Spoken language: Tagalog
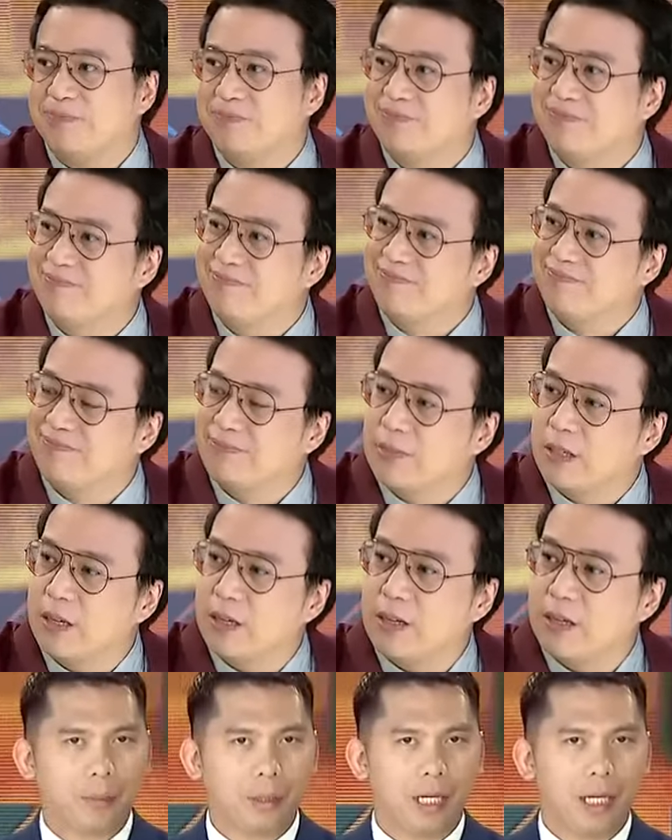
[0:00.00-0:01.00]
Mas stricto
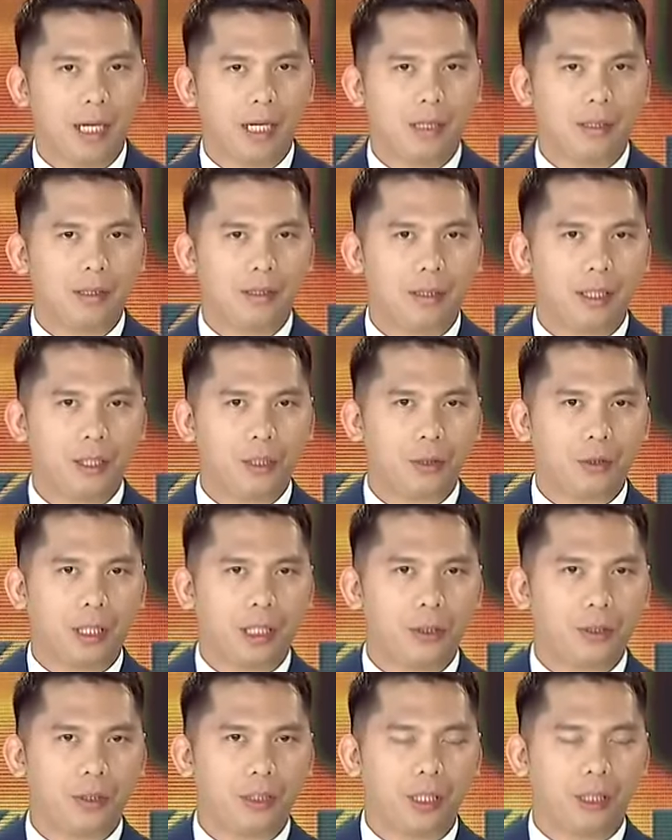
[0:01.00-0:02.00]
pa pala ang
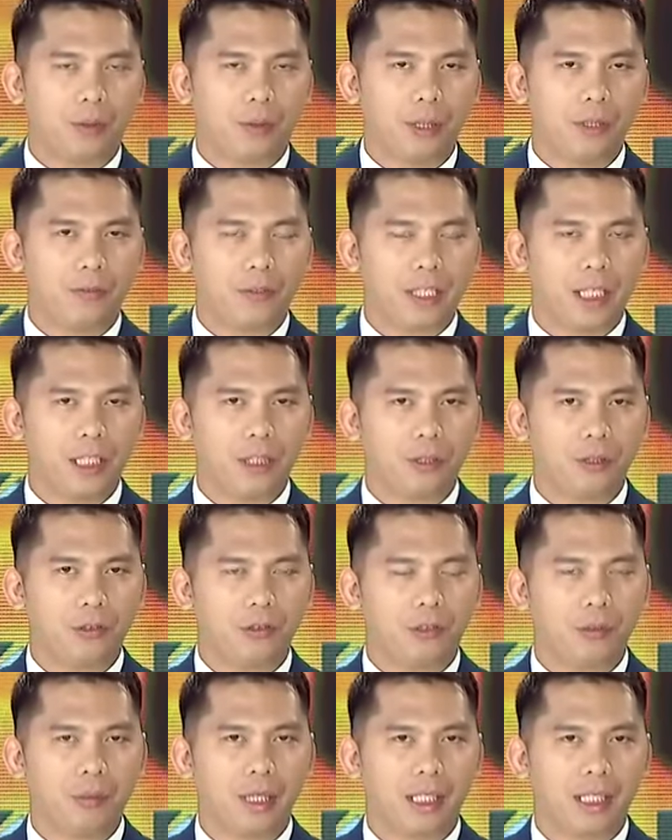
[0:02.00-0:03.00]
educational qualification
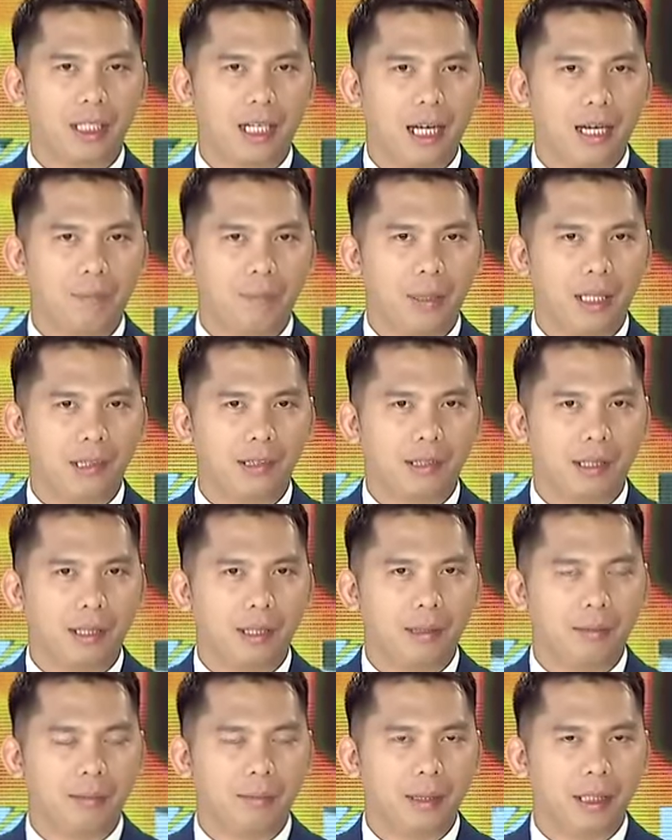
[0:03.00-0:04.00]
sa mga nag apply
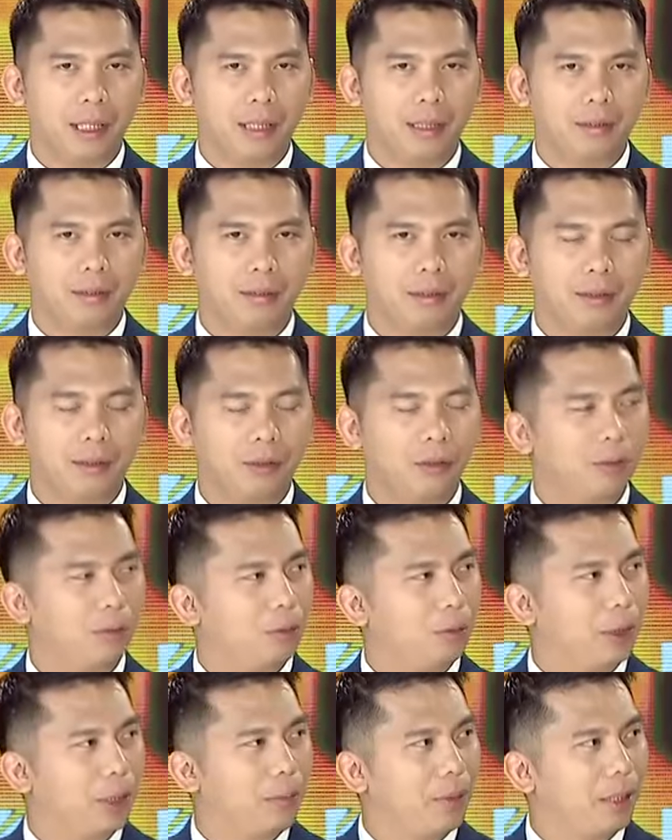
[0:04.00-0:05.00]
sa bilang ano,
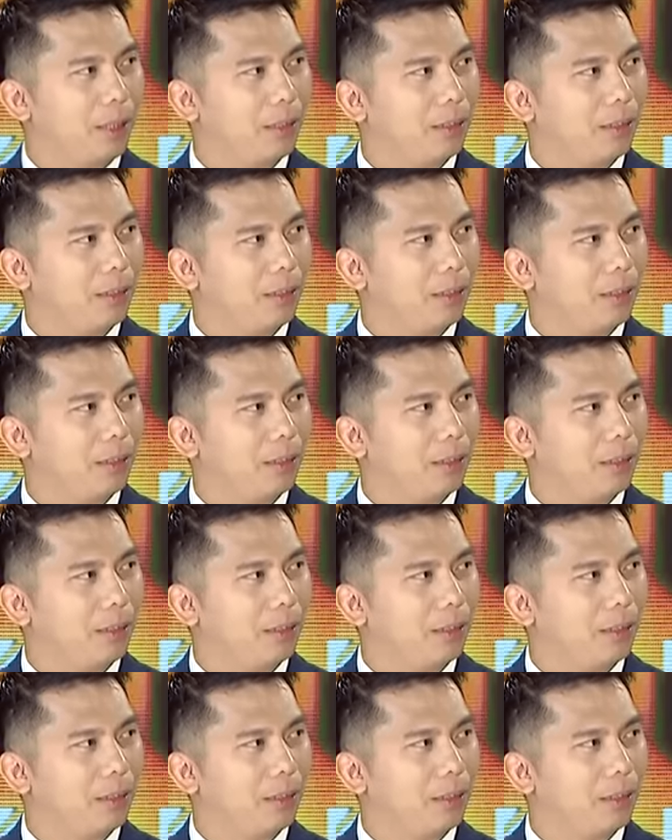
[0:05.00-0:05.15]
Kuya Sis Mark.